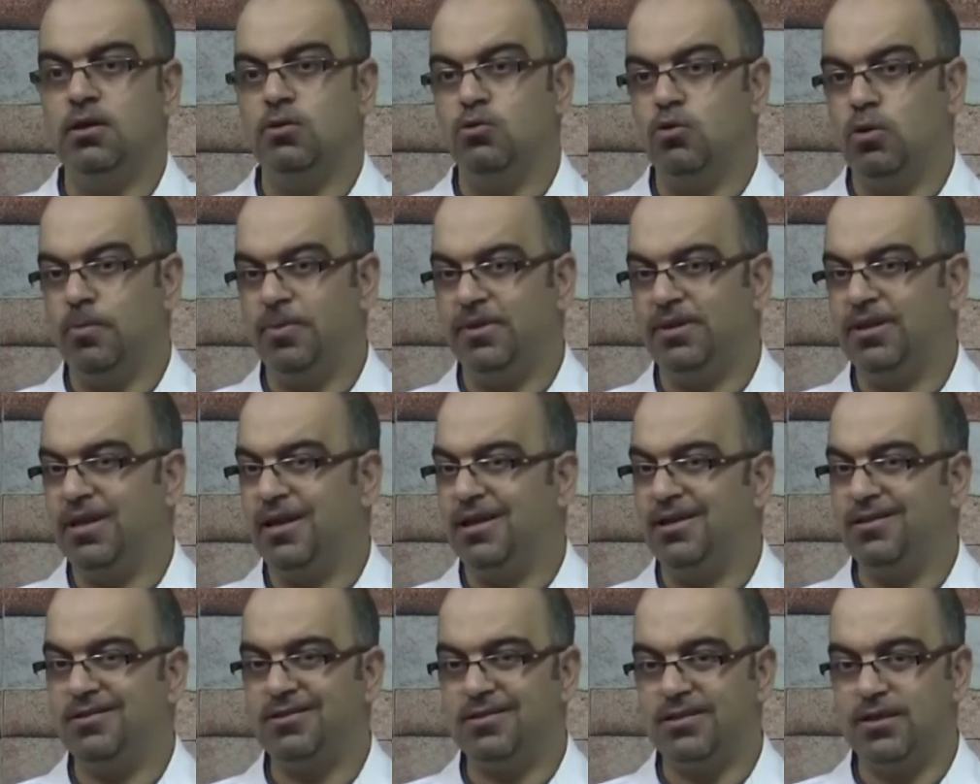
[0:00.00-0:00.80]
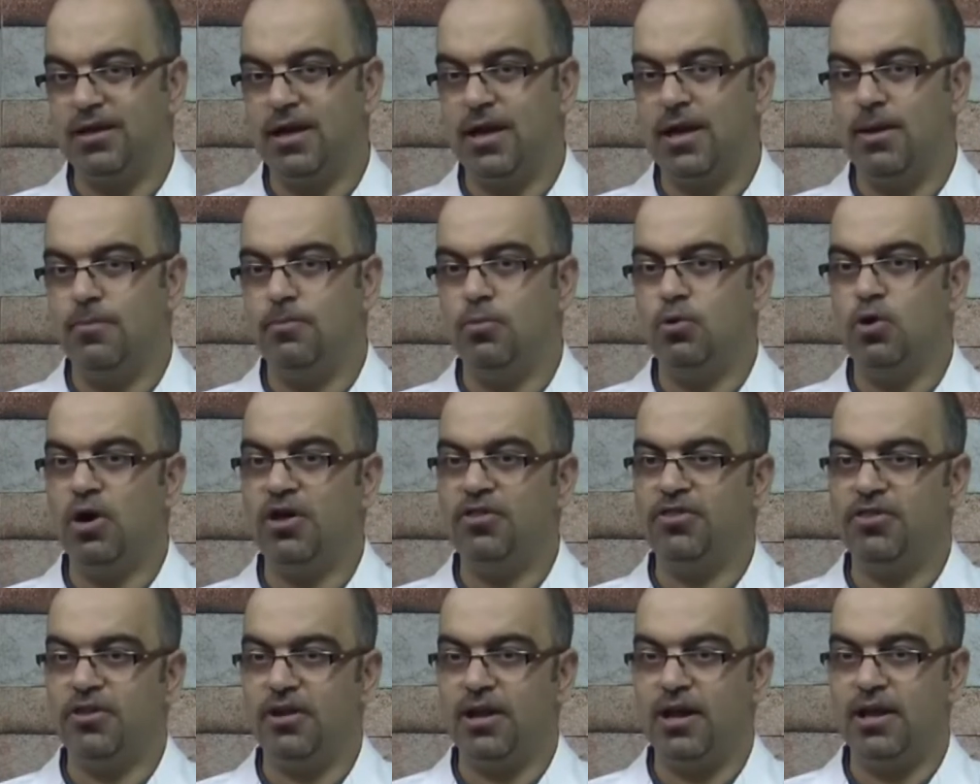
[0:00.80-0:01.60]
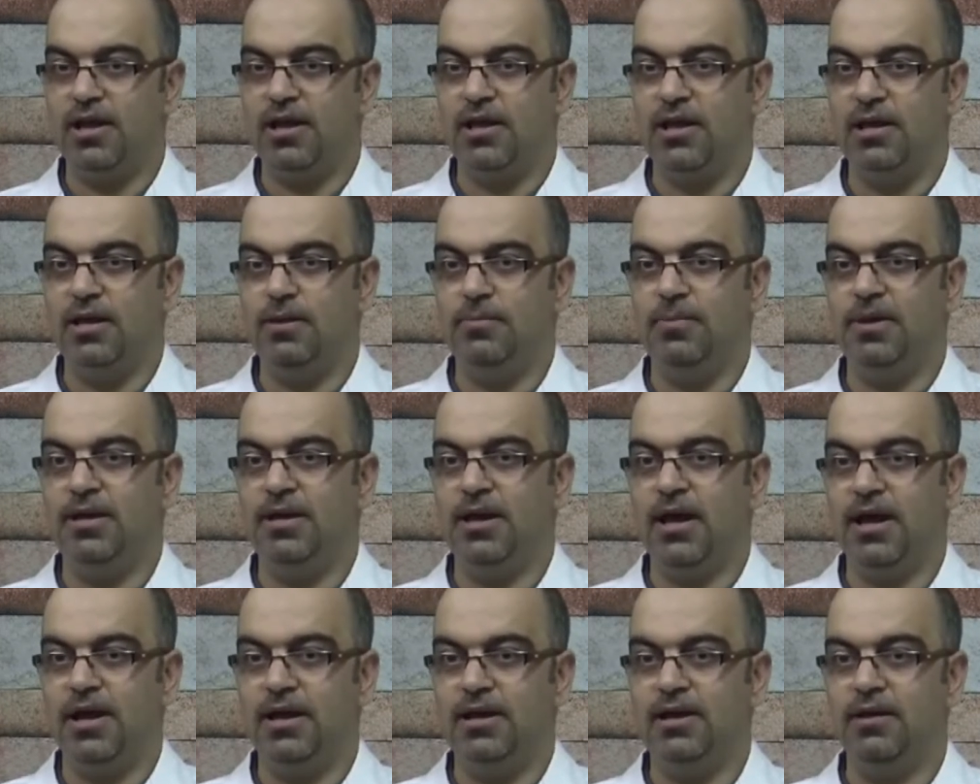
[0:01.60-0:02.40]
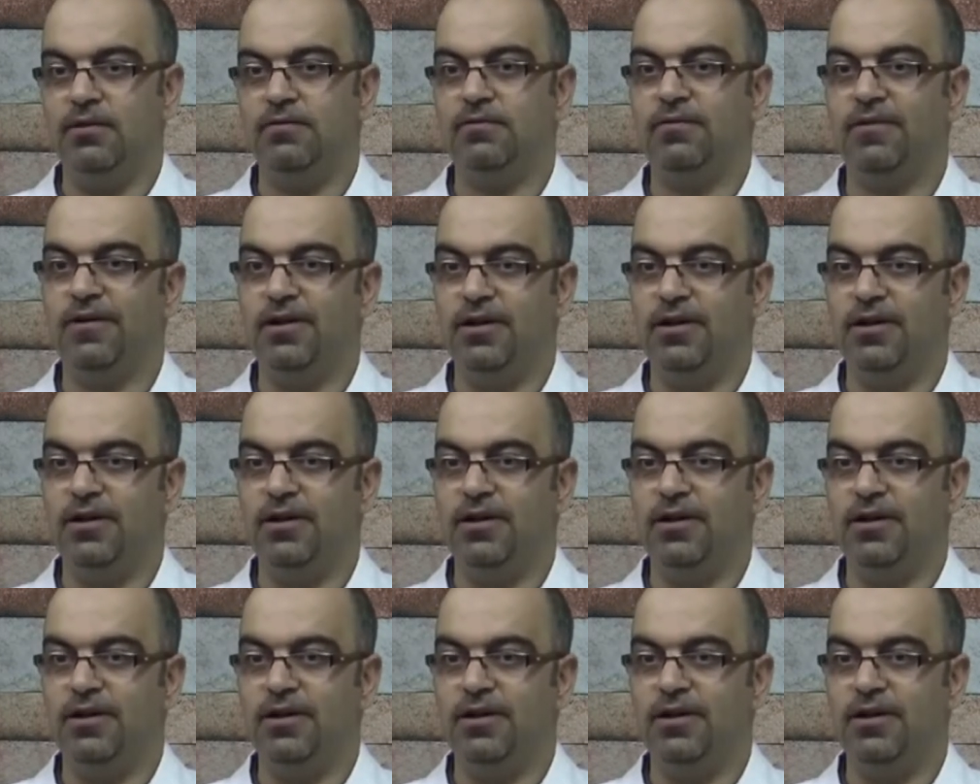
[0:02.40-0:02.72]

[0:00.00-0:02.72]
وبالتالي الصيام يؤثر عليه من ناحية